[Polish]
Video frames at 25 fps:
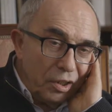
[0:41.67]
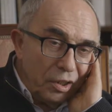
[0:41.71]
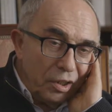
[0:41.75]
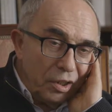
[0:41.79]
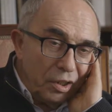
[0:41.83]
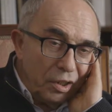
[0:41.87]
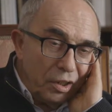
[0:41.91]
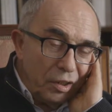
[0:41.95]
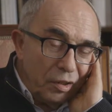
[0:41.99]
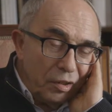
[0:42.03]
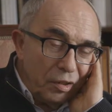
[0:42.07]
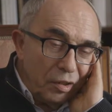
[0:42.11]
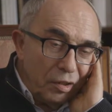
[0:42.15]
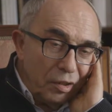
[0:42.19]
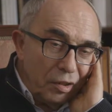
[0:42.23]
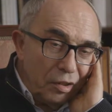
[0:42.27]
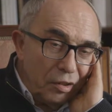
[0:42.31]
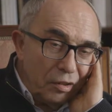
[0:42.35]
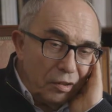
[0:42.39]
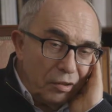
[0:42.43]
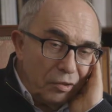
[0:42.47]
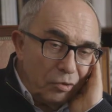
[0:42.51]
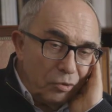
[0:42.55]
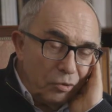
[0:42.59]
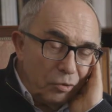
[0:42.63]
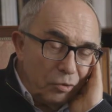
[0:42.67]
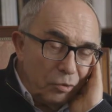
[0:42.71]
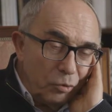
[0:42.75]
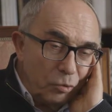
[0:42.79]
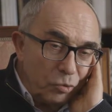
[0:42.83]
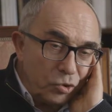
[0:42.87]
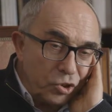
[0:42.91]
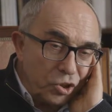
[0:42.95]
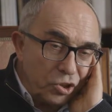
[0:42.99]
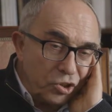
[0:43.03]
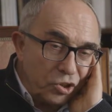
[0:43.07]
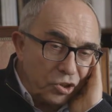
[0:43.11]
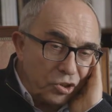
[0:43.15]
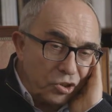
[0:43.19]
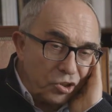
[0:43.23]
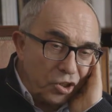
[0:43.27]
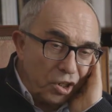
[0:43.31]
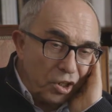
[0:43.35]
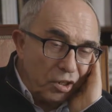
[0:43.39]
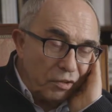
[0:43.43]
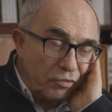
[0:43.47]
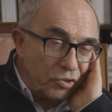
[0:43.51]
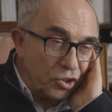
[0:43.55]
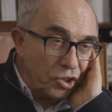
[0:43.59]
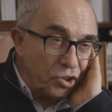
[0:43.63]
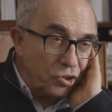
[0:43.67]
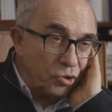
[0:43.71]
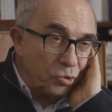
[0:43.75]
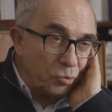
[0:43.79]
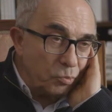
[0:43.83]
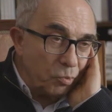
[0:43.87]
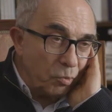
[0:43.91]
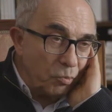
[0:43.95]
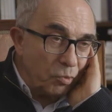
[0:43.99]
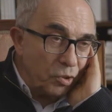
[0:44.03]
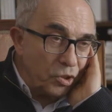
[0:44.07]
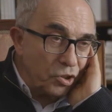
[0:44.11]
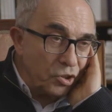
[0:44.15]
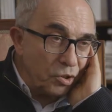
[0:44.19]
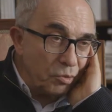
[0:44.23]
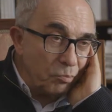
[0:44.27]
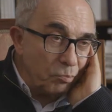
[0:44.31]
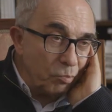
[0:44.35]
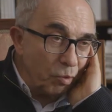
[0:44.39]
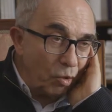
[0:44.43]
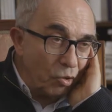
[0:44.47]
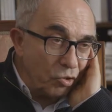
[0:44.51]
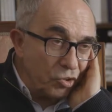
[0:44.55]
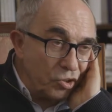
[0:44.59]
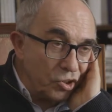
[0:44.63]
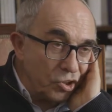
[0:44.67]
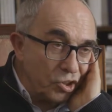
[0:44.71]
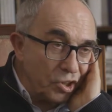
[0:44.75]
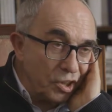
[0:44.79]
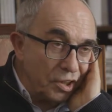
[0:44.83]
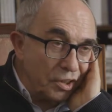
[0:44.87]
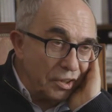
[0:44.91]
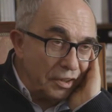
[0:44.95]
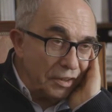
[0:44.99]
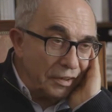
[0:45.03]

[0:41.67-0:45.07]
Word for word: e, uczestniczenia w życiu publicznym Polsce.